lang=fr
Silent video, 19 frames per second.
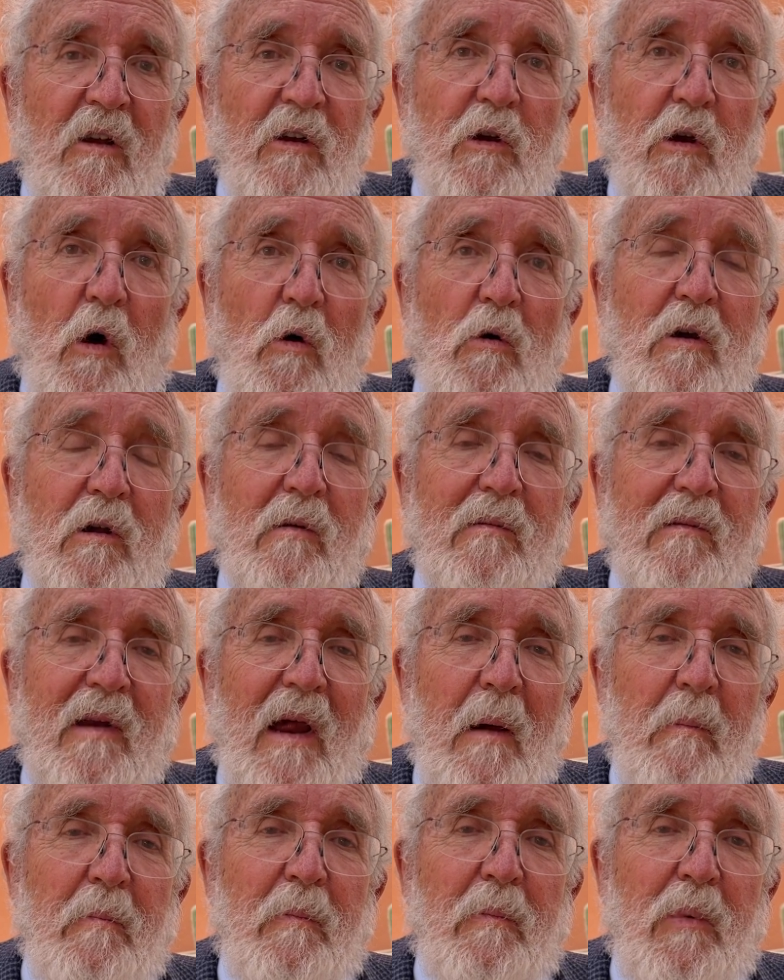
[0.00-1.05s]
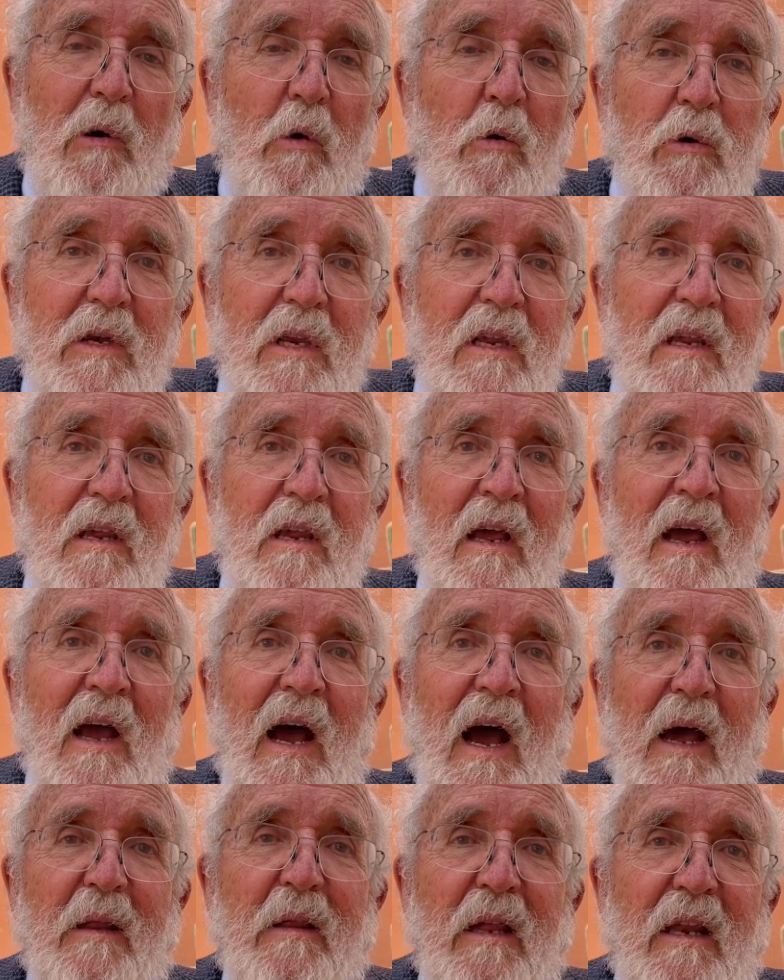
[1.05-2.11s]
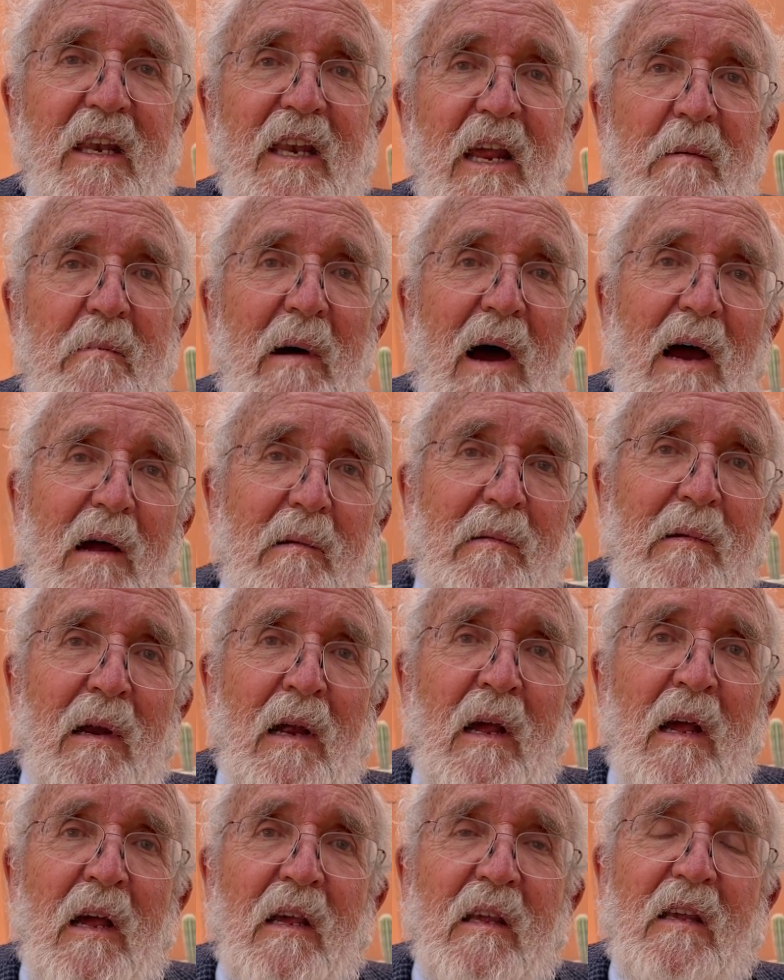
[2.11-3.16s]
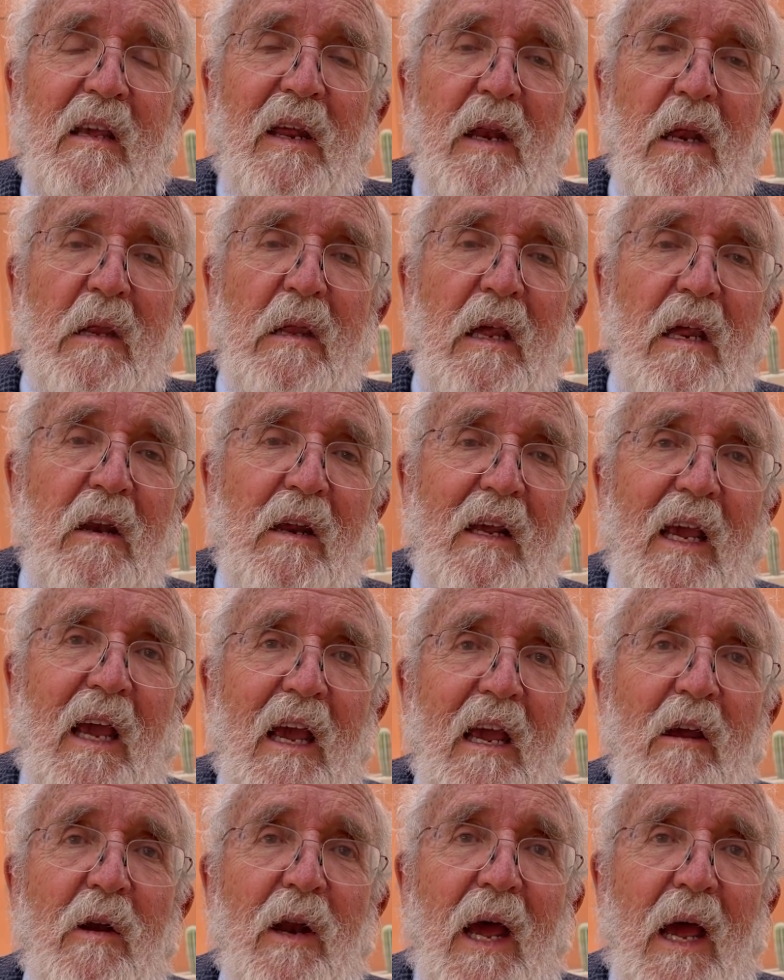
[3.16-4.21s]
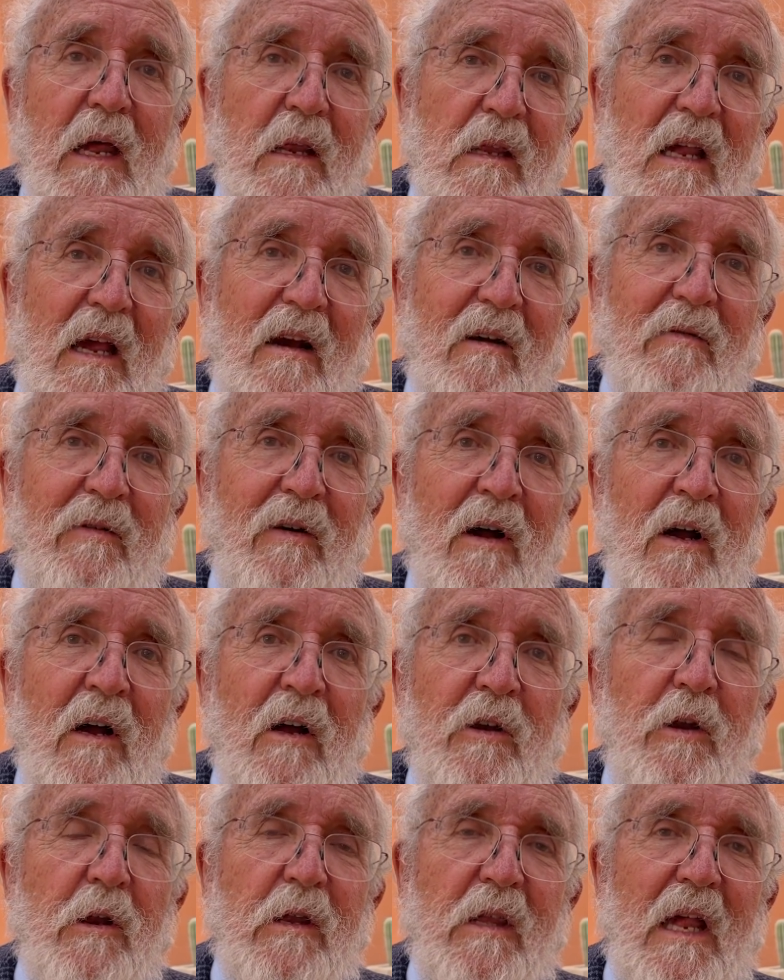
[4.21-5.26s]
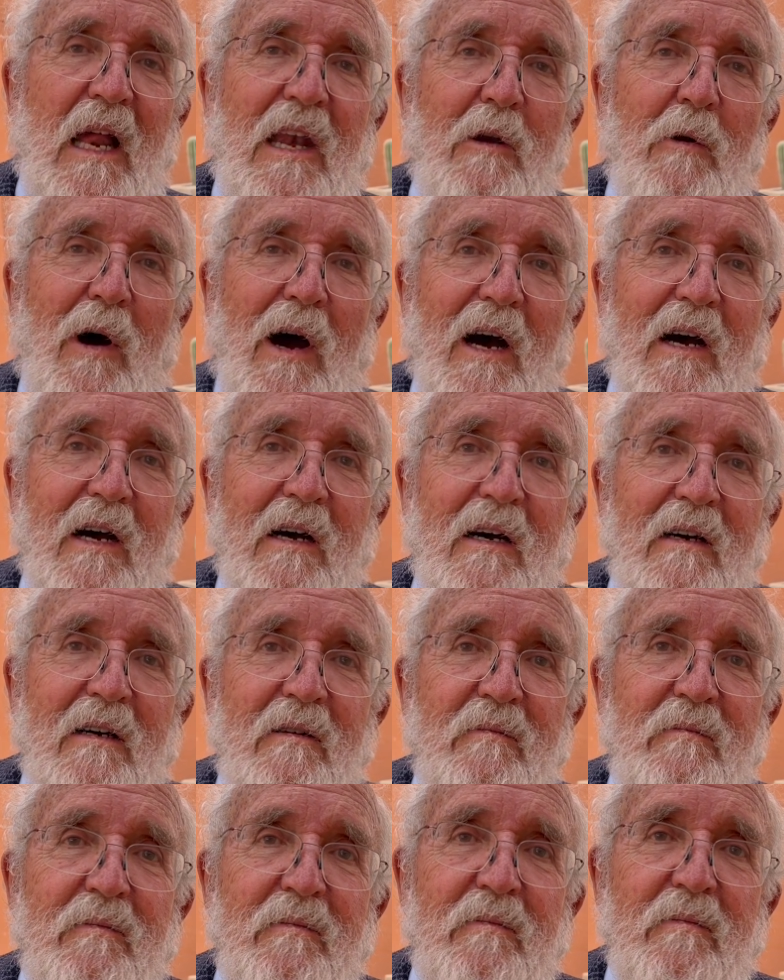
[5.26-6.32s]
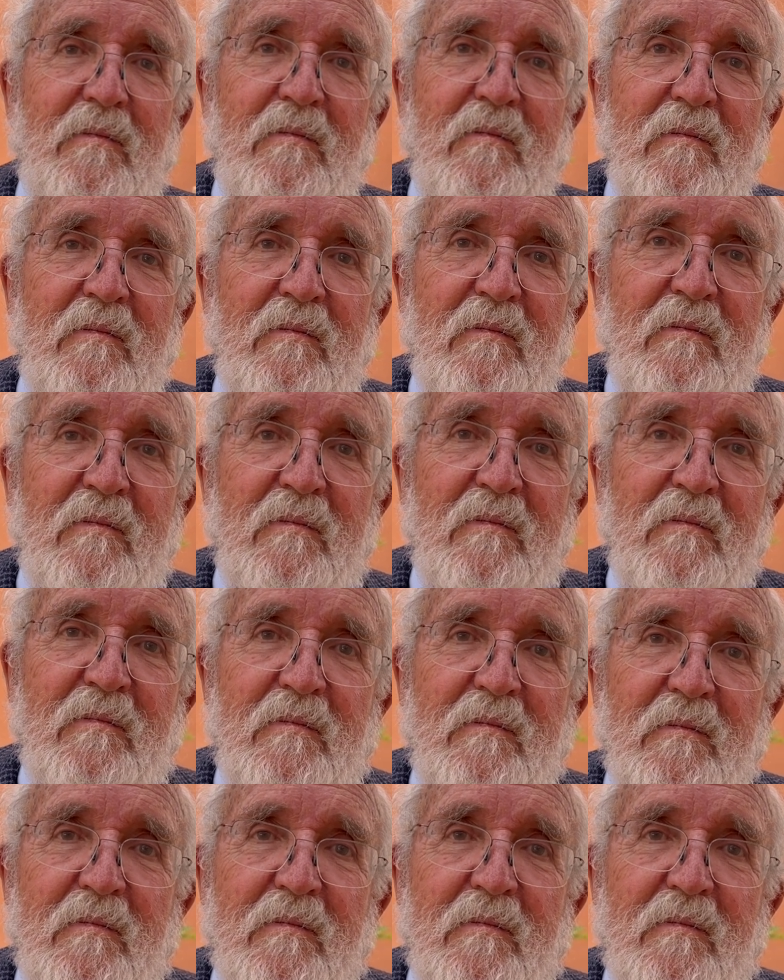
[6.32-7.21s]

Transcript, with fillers: Donc j'applaudis à cette démarche qui est d'essayer de créer une réserve de ciel noir. Merci.